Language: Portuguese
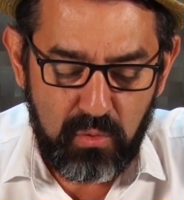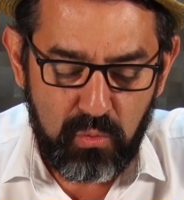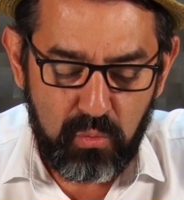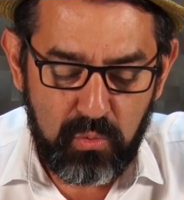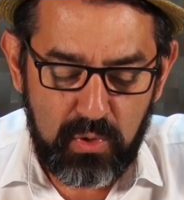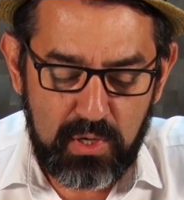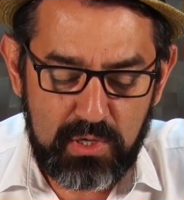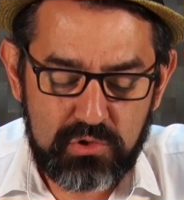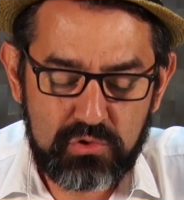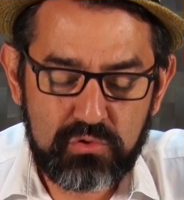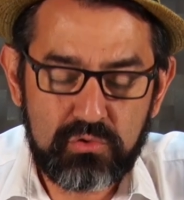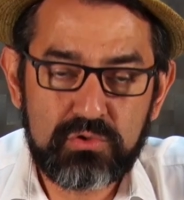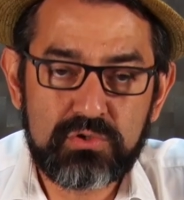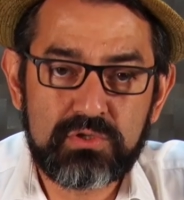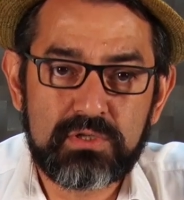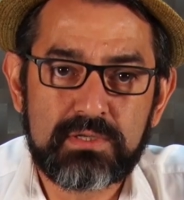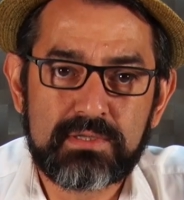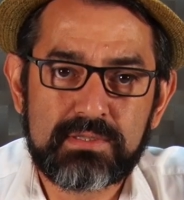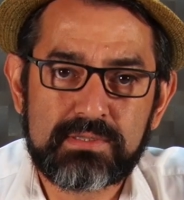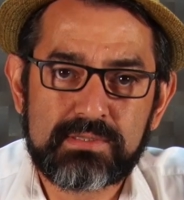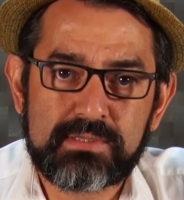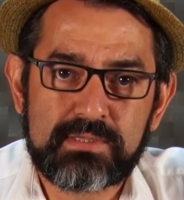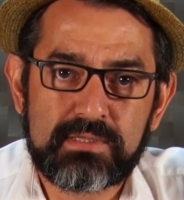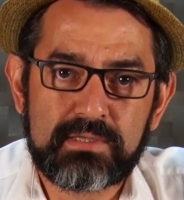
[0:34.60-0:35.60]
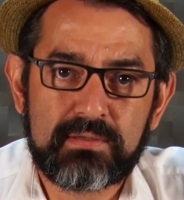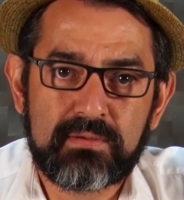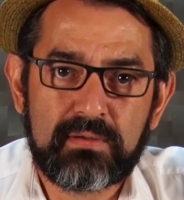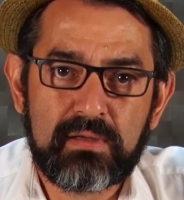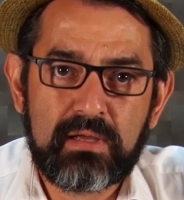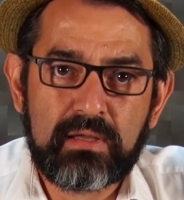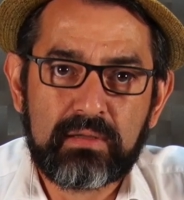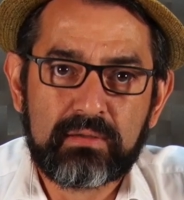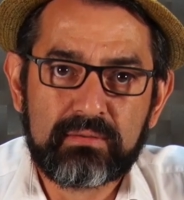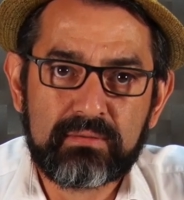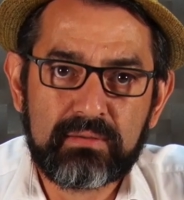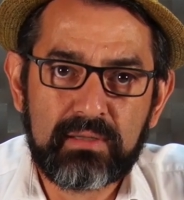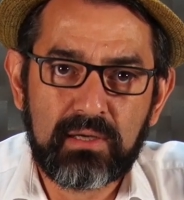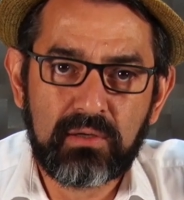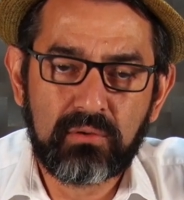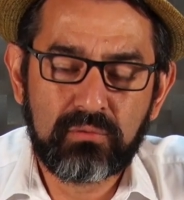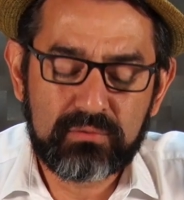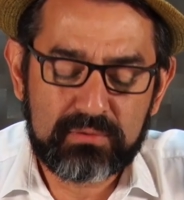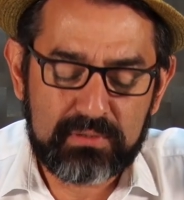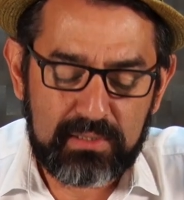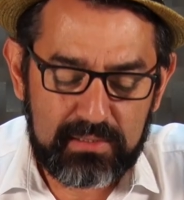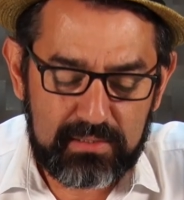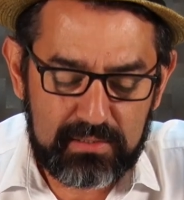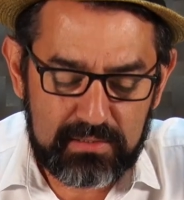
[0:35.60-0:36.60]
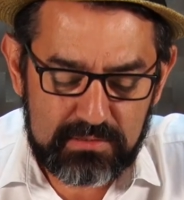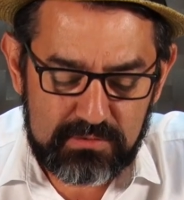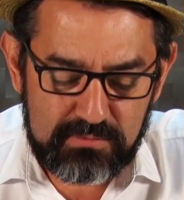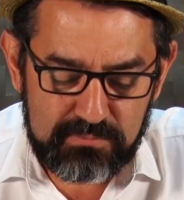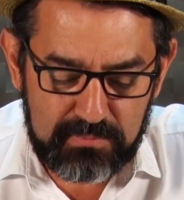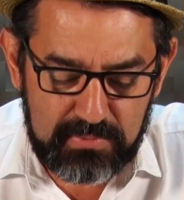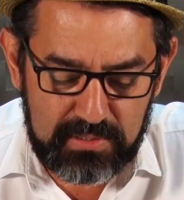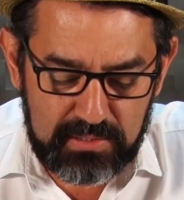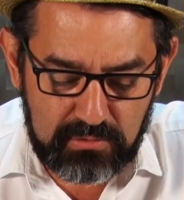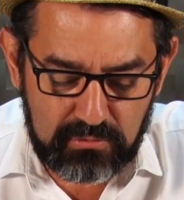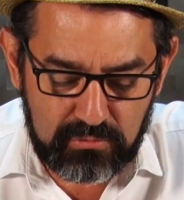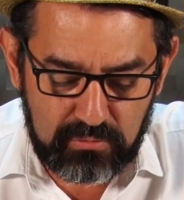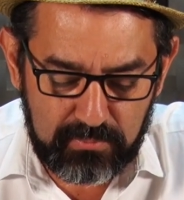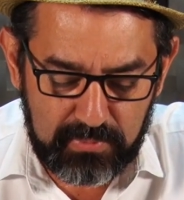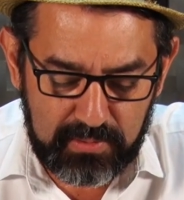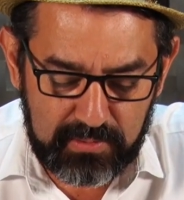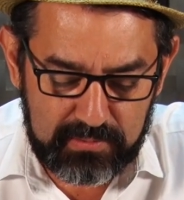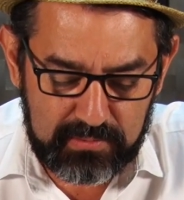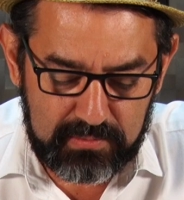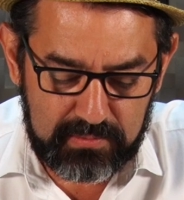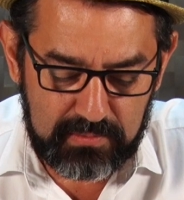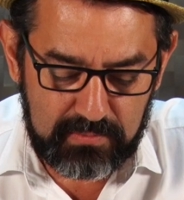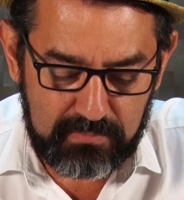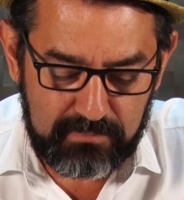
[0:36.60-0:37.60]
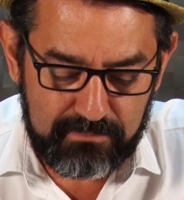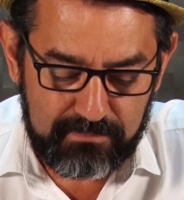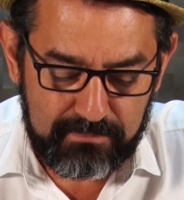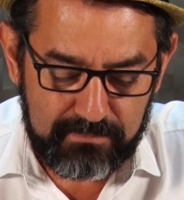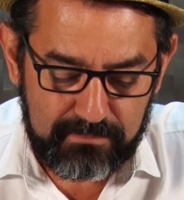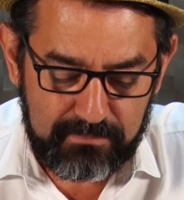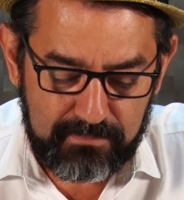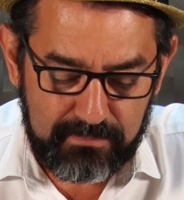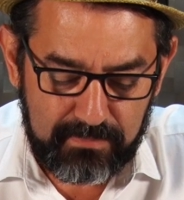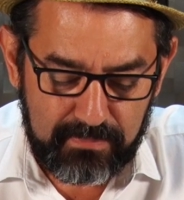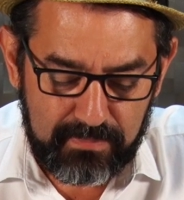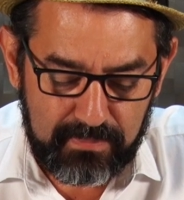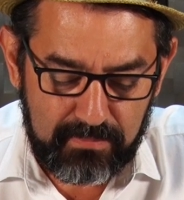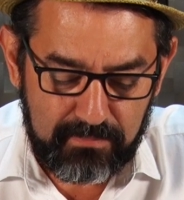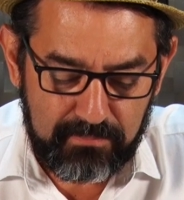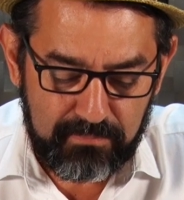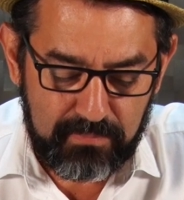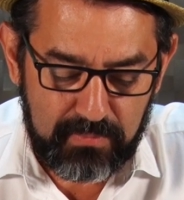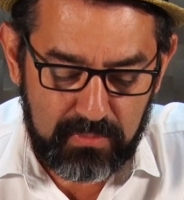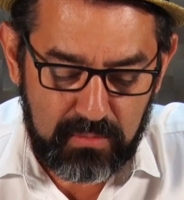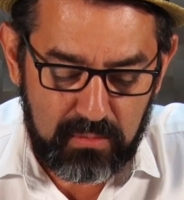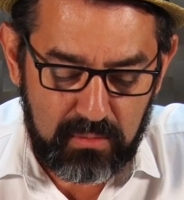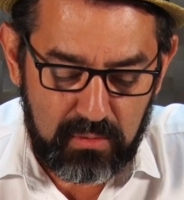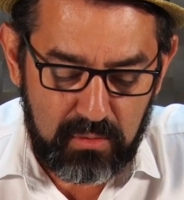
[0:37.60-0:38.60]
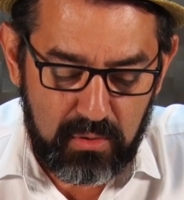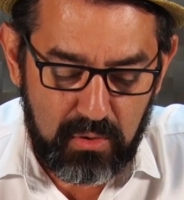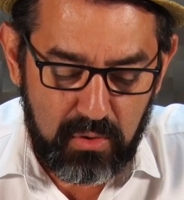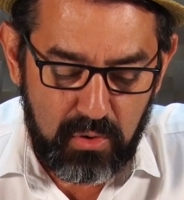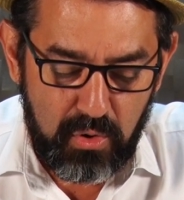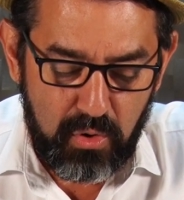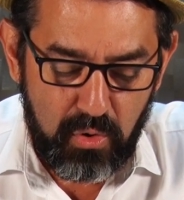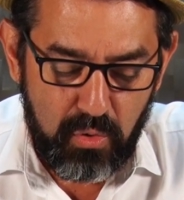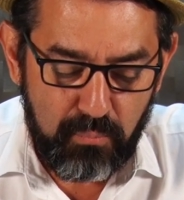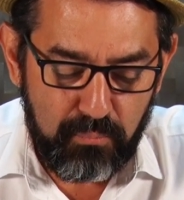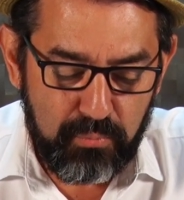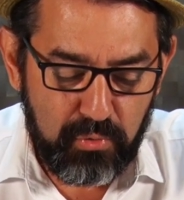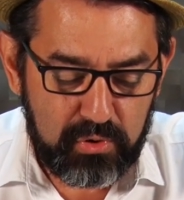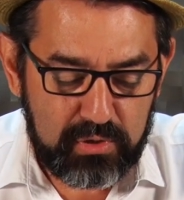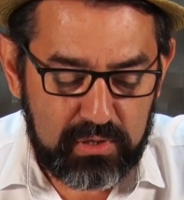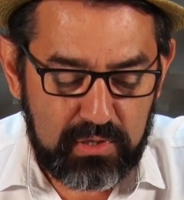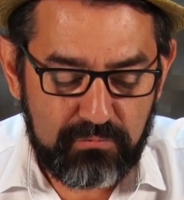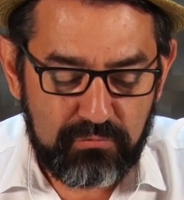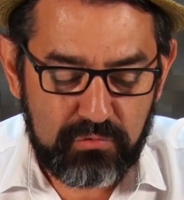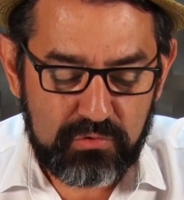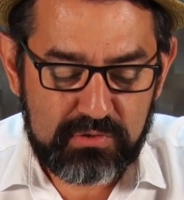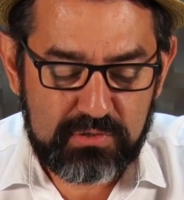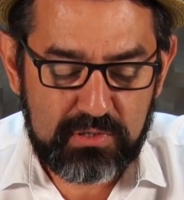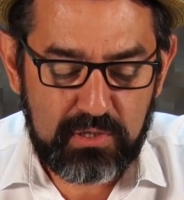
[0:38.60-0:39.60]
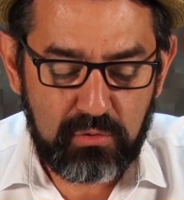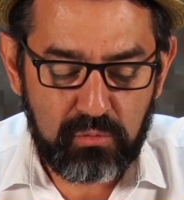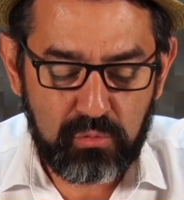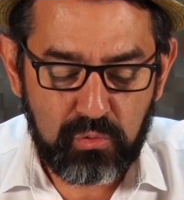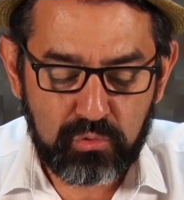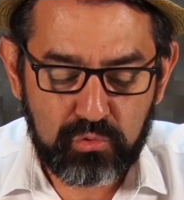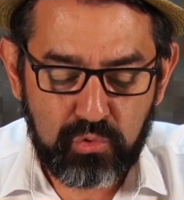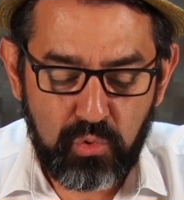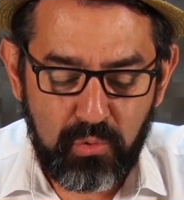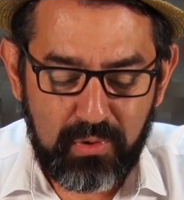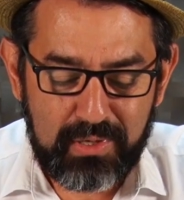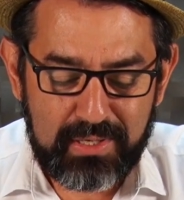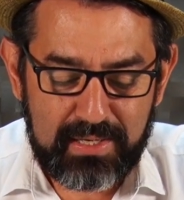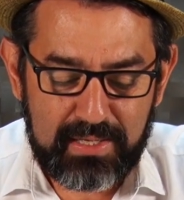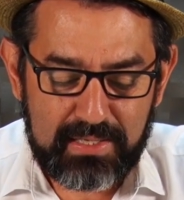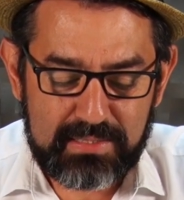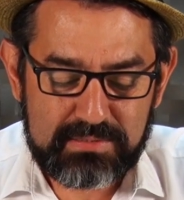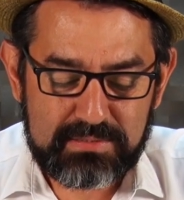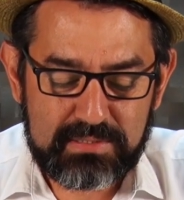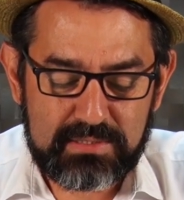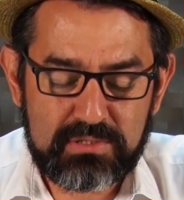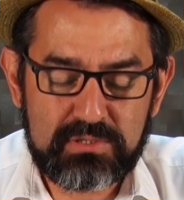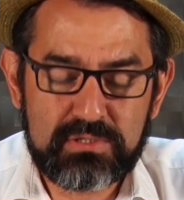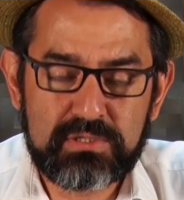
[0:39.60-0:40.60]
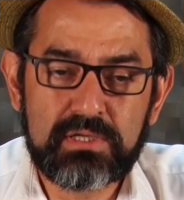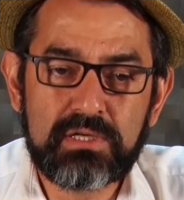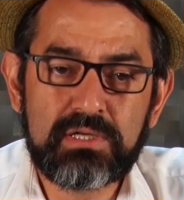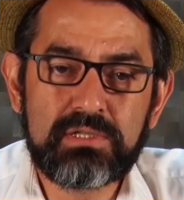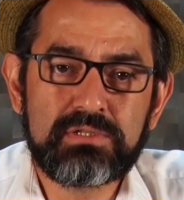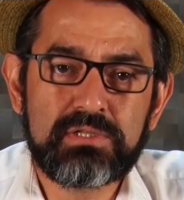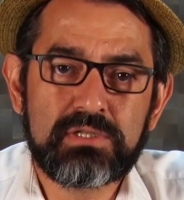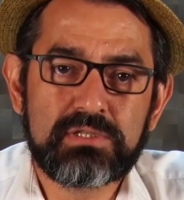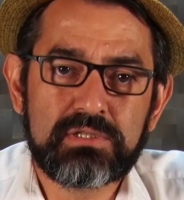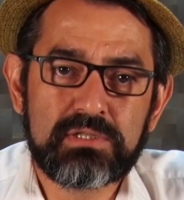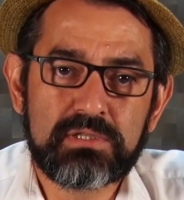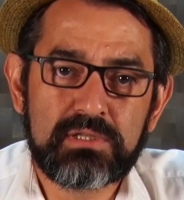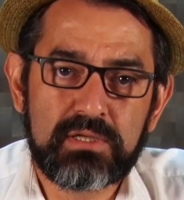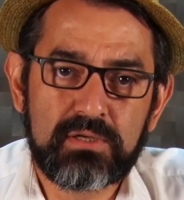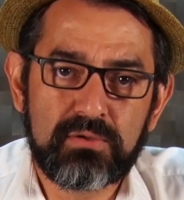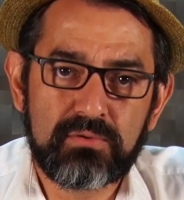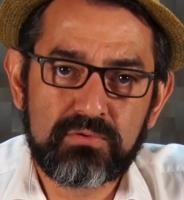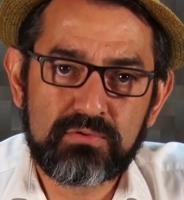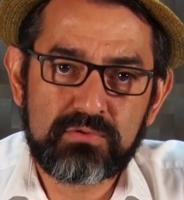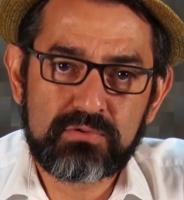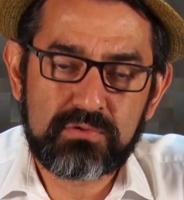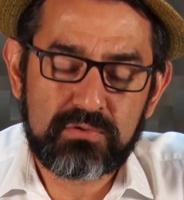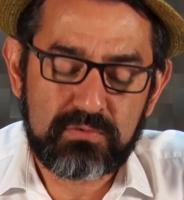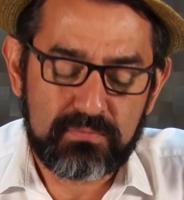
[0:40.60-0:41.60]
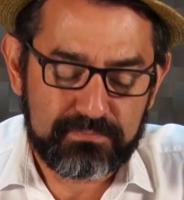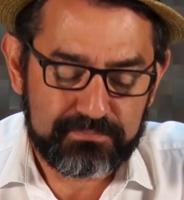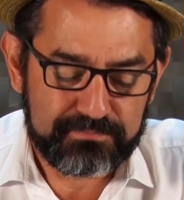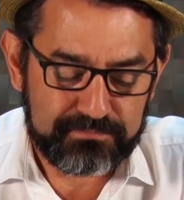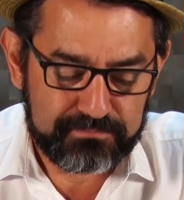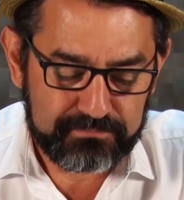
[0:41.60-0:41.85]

O anjo disse: Não tenhas medo, Maria, porque você encontrou graça diante de Deus.